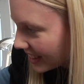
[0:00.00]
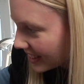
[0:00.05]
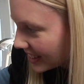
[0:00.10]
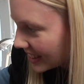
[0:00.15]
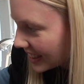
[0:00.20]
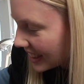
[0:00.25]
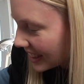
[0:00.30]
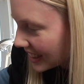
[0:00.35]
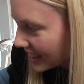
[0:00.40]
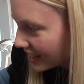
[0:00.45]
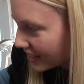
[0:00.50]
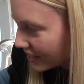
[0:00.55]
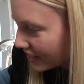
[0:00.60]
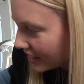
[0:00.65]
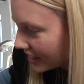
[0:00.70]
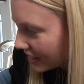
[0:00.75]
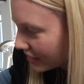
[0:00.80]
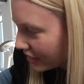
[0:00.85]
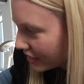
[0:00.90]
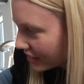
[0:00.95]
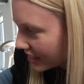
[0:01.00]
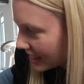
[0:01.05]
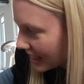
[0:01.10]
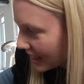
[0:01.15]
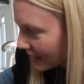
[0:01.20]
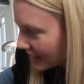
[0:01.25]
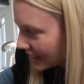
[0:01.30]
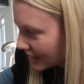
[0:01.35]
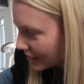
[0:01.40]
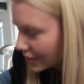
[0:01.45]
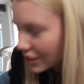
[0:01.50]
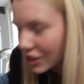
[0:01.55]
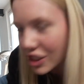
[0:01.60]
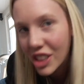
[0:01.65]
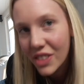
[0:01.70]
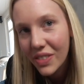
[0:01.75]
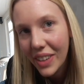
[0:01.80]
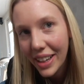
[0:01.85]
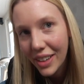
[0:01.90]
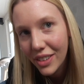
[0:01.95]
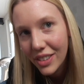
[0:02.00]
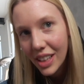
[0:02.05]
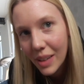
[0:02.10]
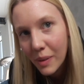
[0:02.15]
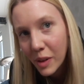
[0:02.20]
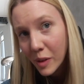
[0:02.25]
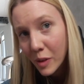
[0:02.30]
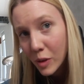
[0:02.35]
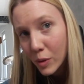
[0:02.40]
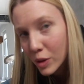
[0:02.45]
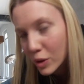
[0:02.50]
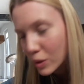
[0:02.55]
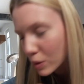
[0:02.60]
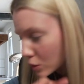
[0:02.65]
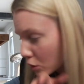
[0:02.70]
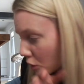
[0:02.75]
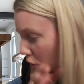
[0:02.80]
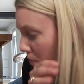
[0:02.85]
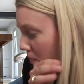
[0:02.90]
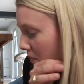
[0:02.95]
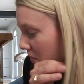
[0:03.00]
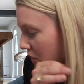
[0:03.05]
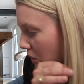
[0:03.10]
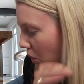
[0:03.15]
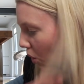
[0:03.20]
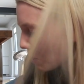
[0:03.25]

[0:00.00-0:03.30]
Und sie geht in den Vierfüßler, aber sie rutscht weg und dadurch robbt,